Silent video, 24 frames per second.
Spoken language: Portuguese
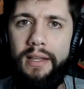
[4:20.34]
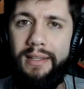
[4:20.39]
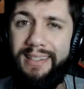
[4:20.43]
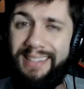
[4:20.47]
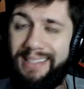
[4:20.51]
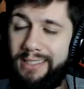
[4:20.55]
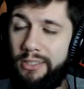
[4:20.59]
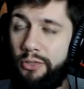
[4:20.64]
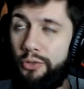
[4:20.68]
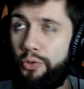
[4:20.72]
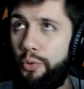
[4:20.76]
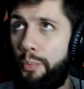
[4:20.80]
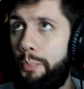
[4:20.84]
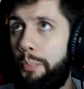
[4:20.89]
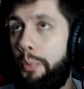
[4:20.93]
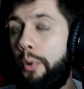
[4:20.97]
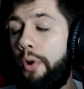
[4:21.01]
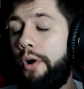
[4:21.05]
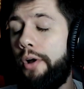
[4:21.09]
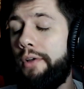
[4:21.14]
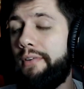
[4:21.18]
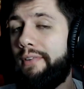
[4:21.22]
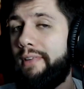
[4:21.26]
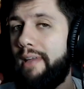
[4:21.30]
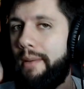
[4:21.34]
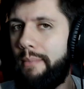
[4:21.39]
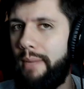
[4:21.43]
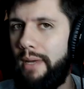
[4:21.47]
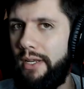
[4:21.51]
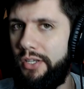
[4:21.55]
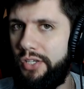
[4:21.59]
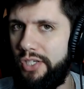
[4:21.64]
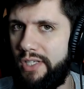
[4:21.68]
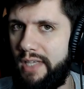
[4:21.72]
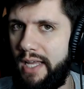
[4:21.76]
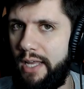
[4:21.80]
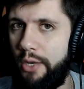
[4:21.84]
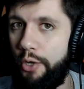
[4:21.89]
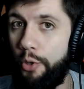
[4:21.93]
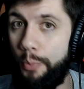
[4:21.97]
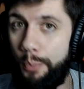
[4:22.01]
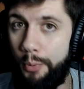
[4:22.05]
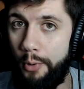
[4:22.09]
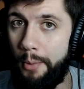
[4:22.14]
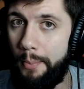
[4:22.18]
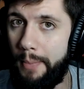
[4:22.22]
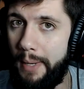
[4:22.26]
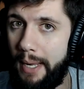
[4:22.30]
que supostamente seria o
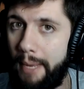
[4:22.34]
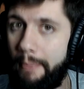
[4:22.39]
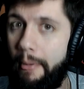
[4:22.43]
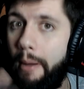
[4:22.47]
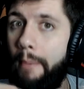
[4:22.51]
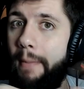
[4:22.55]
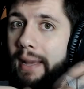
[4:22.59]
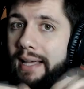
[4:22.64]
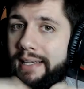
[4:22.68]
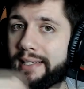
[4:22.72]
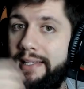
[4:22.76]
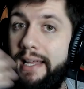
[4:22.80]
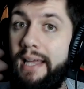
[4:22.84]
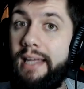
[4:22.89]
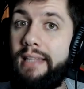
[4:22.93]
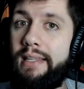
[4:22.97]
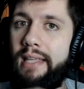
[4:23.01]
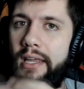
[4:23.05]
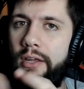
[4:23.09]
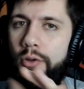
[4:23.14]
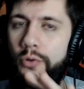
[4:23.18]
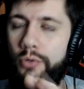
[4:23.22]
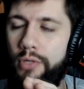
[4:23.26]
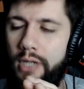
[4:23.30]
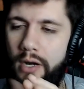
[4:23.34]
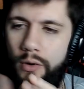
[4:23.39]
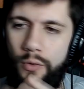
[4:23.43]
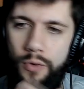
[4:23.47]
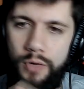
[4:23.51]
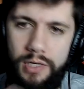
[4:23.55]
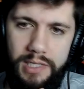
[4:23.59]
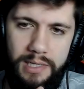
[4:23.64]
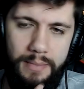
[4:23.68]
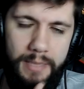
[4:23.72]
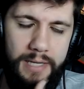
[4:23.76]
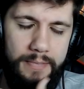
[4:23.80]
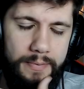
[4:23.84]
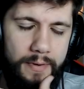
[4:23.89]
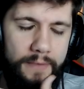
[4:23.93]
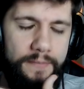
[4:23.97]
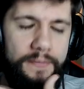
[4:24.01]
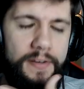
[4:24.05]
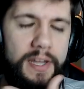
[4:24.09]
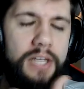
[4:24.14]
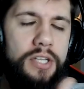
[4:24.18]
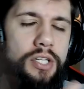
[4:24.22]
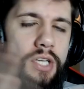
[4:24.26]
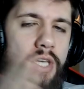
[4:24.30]
problema, mas daí tem outra coisa mais pra
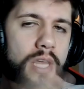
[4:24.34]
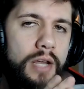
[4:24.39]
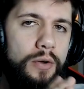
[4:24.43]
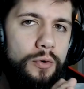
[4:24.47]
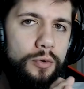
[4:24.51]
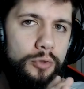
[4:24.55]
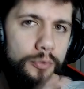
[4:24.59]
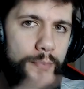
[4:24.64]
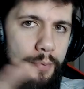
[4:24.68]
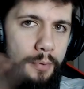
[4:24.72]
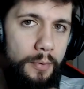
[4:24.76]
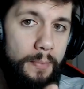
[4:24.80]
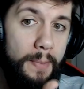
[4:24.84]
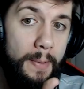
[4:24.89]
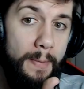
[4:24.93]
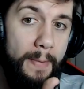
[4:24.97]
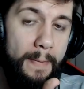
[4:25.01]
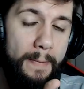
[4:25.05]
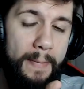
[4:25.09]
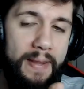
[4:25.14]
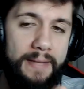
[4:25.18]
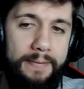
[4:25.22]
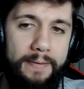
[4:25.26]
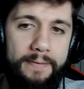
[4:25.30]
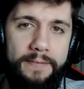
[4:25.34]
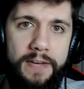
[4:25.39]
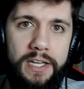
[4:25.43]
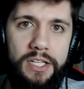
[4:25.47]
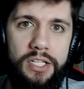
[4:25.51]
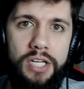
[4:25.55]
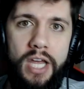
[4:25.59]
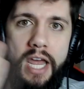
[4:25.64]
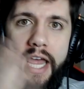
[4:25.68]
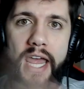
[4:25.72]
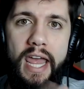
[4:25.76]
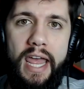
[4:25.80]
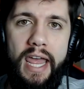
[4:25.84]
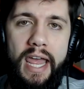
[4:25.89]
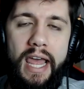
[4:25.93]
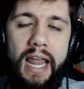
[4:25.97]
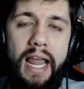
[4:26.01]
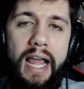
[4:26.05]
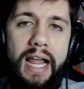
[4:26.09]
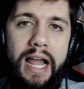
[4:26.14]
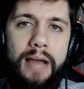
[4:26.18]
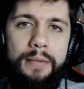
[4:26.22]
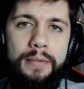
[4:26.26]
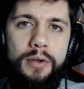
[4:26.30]
frente, né? Outro problema mais pra frente.
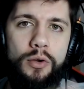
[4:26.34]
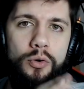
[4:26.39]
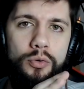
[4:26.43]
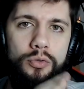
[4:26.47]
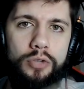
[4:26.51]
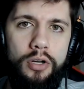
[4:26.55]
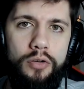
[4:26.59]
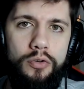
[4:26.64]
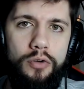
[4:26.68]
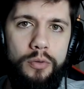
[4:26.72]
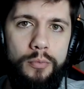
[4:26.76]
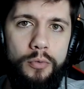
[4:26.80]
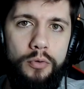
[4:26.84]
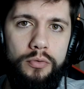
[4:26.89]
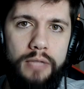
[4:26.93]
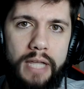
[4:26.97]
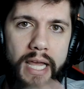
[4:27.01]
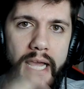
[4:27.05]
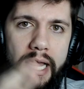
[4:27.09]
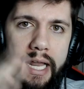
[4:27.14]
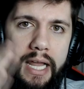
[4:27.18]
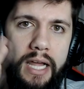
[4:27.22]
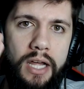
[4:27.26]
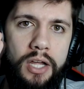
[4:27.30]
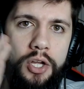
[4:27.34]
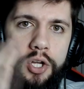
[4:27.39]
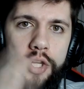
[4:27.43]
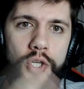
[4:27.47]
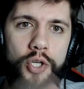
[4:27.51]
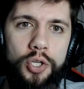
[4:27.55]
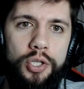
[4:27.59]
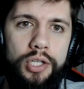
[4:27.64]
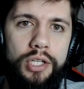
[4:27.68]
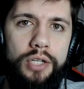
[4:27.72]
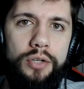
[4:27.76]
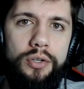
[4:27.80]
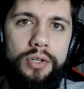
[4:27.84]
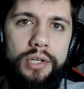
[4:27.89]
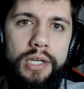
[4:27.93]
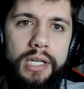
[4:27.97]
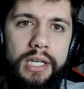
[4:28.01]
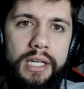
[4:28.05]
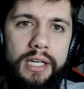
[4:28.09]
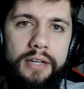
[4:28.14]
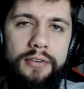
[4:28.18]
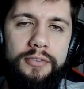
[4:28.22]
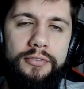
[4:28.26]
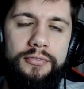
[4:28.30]
Ela acaba encontrando o irmão dela e,
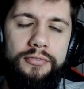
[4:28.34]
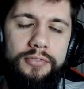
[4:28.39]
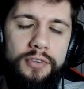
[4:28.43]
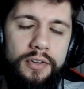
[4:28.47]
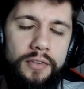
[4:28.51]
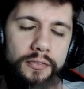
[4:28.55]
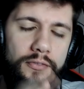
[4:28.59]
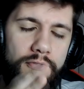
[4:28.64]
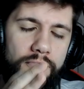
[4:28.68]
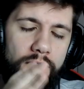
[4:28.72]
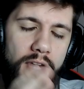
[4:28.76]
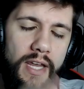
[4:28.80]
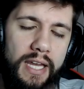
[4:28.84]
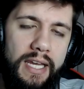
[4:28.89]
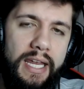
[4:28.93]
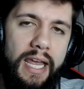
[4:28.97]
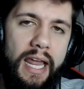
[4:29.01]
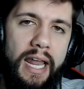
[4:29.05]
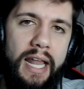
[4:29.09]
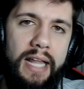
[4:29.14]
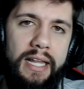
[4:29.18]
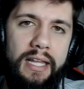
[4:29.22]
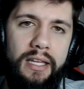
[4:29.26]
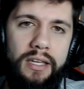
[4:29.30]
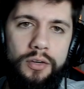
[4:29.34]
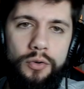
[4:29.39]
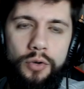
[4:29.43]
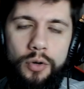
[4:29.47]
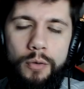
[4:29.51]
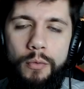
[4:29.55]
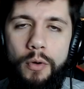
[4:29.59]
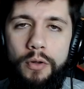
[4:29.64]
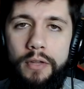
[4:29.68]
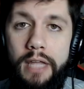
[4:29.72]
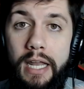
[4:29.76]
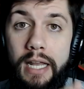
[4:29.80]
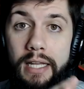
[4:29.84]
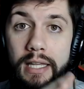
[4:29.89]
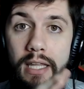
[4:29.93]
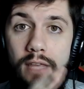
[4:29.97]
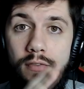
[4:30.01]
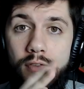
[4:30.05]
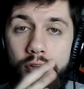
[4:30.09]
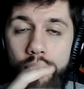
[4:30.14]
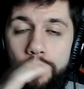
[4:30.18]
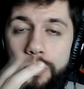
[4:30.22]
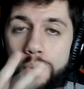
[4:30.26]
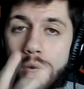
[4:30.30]
e vê que, ela, que o irmão dela
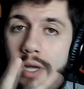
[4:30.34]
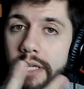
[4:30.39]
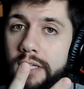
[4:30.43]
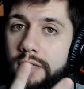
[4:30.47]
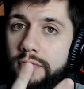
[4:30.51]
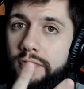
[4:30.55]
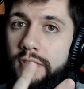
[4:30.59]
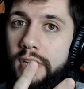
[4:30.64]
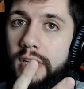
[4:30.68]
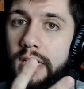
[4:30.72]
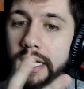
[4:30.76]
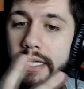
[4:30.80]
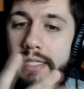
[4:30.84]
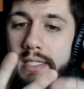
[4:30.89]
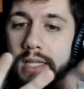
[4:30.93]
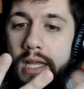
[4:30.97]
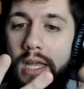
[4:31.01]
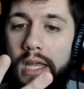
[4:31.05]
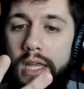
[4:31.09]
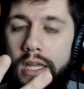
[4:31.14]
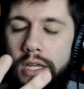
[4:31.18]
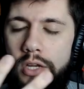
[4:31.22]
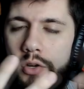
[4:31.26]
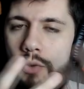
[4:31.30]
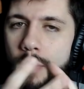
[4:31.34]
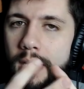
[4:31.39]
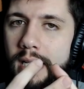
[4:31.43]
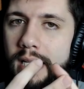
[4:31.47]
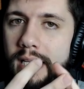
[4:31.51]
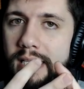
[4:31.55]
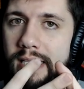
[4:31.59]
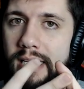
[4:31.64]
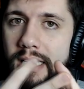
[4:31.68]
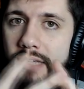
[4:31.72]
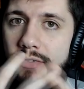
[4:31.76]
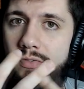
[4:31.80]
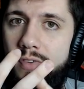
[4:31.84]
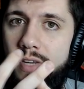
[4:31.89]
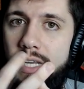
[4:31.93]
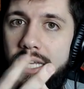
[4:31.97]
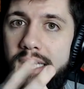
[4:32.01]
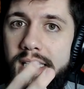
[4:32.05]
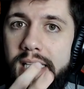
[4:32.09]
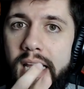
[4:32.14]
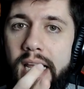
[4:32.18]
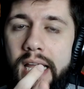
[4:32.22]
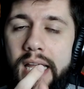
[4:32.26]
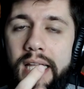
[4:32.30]
teve duas filhas. E uma dessas
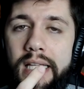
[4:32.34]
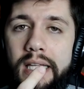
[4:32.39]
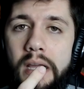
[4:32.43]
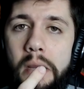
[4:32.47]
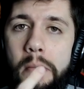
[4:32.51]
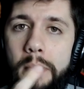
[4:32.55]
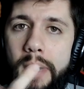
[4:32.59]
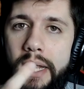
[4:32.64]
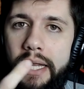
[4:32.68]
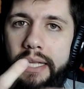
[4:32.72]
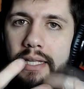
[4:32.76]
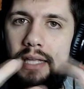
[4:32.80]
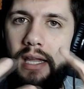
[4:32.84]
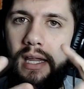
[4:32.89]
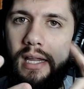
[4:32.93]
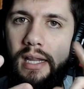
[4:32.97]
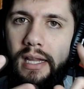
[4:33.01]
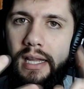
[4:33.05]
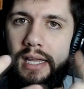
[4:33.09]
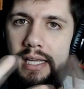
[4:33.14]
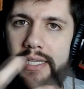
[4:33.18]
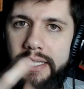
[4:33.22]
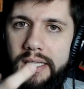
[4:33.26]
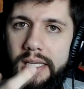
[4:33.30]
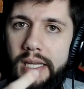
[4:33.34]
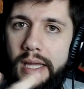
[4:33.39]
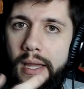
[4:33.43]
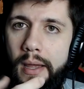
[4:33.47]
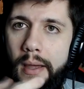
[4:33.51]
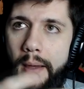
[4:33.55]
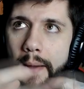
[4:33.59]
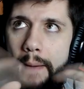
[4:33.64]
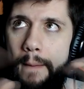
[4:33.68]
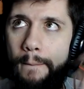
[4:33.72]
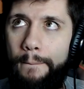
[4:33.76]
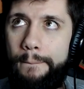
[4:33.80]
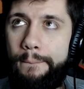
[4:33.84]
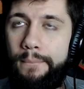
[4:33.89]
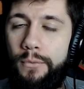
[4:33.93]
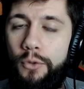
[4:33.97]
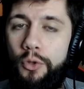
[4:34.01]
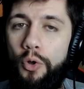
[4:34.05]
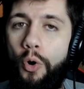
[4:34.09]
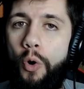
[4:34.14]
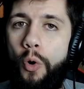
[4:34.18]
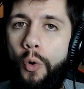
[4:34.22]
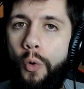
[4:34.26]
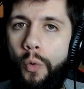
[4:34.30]
filhas também tem esse
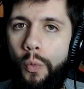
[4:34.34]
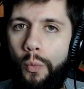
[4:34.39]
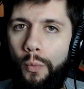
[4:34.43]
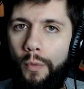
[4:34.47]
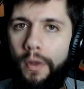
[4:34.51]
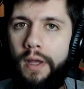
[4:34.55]
dom